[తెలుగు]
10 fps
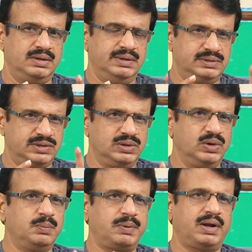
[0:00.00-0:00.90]
ఈ
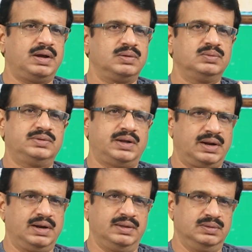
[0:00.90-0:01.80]
షెడ్యూల్ ప్రకారం
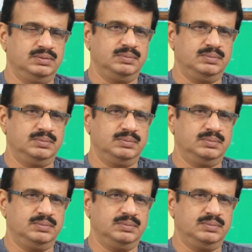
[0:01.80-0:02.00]
జరగలేదు